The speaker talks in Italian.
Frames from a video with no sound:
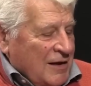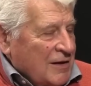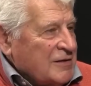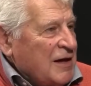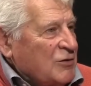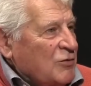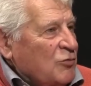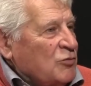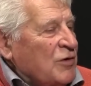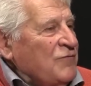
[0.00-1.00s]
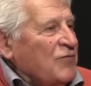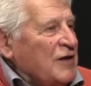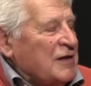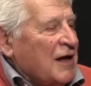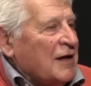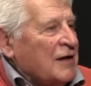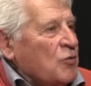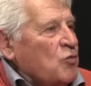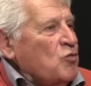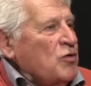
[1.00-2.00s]
si è dovuto
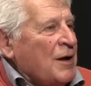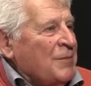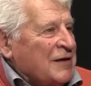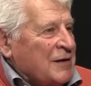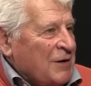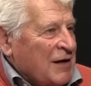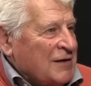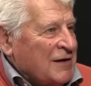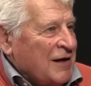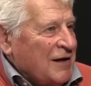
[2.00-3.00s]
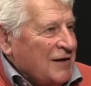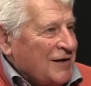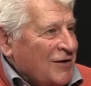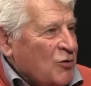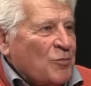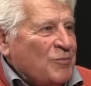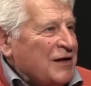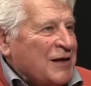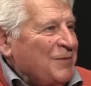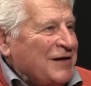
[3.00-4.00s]
inventare una matematica
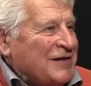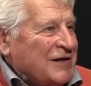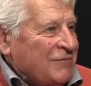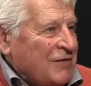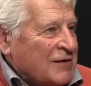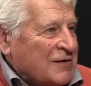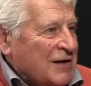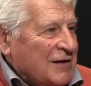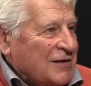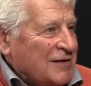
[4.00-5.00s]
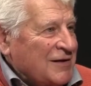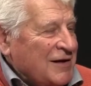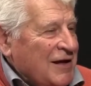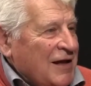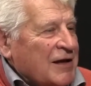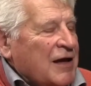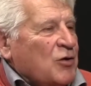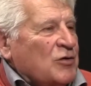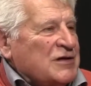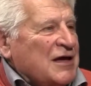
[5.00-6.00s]
completamente diversa che
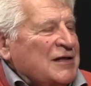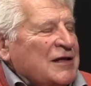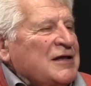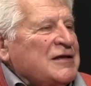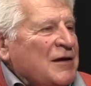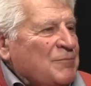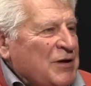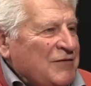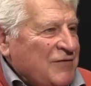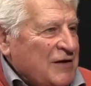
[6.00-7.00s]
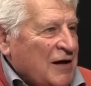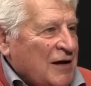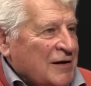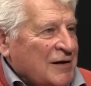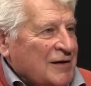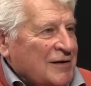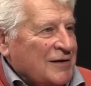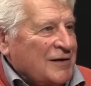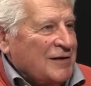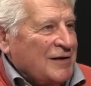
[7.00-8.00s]
consente di semplificare
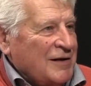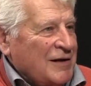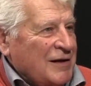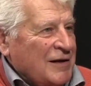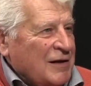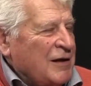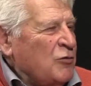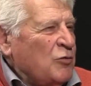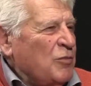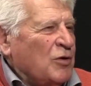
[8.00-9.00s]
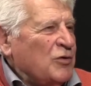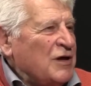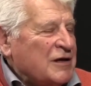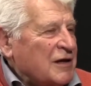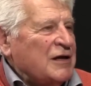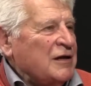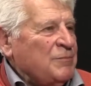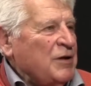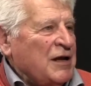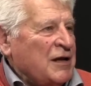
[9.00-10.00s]
in un modo
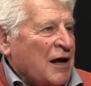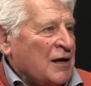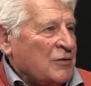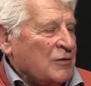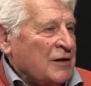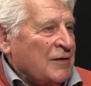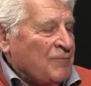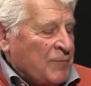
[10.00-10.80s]
incredibile i calcoli.